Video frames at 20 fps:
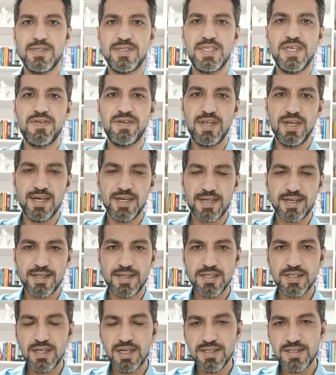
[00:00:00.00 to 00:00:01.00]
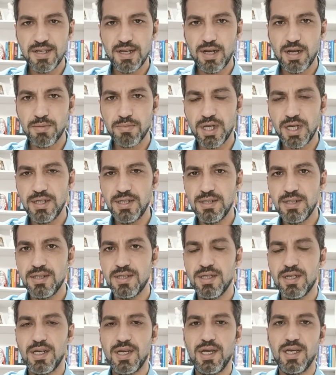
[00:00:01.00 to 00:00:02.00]
Sevgili arkadaşlar
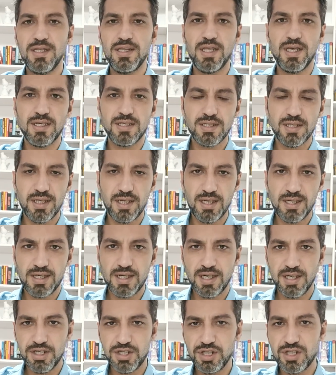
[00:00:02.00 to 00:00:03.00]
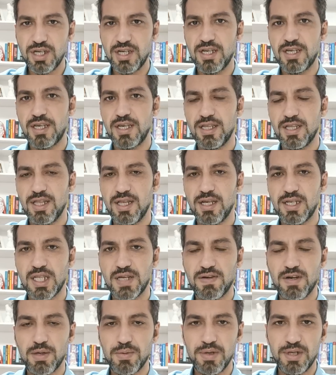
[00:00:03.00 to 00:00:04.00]
selamlar. Endekste karışık hareketler
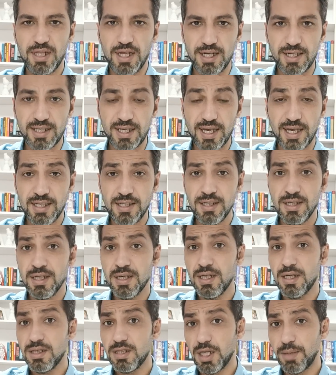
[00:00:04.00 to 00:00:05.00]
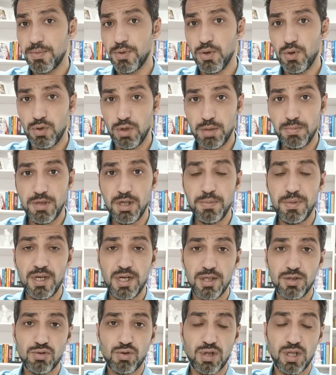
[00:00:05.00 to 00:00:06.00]
devam ederken tabii önemli
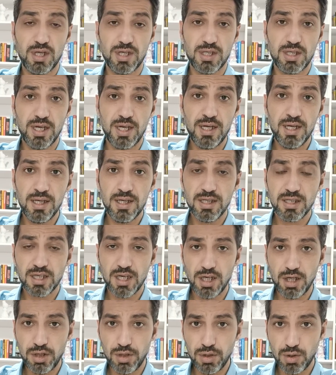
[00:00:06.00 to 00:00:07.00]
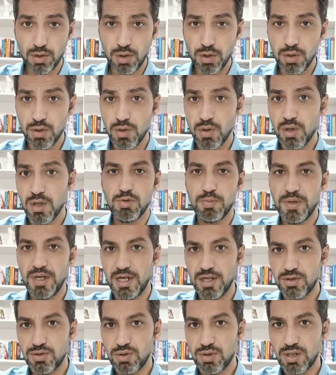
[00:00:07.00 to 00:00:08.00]
bilançolar da geliyor. Bu
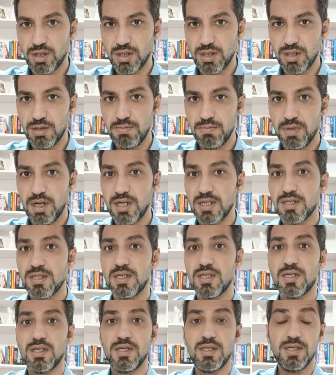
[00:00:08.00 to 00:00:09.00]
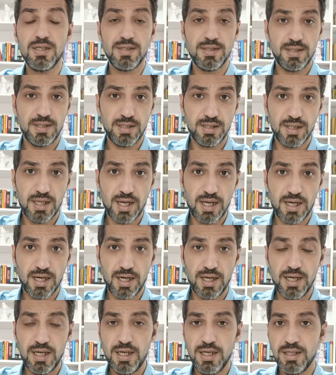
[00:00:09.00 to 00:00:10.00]
bilançoların bazılarını
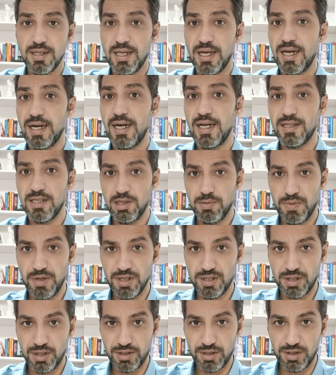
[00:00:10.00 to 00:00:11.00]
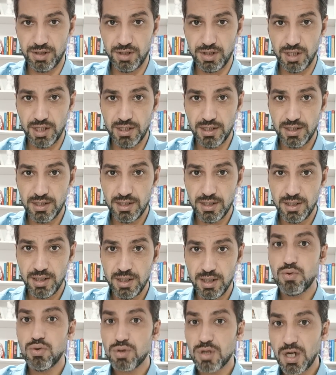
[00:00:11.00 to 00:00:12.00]
sizlerle değerlendirmeye çalışacağız.
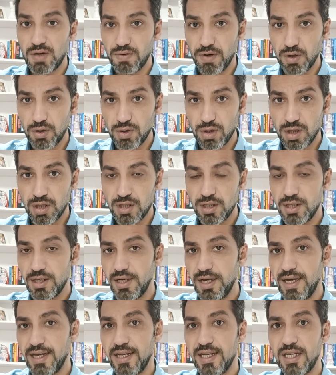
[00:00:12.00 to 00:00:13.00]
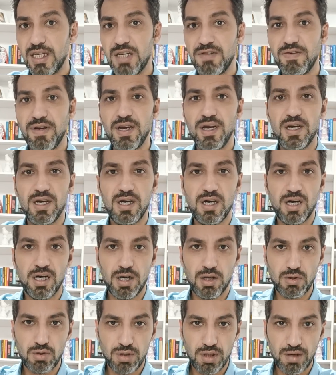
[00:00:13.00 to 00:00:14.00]
Türk Hava Yolları, Ereğli ve
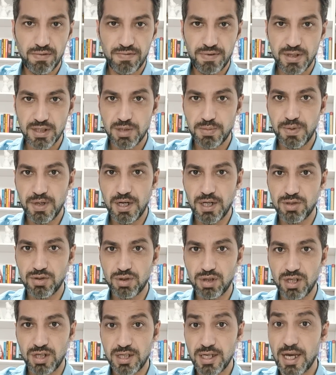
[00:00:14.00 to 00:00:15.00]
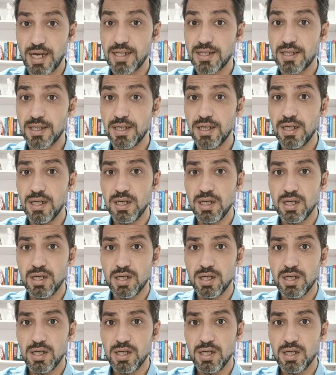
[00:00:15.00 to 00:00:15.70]
Anadolu Efes bilançoları geldi.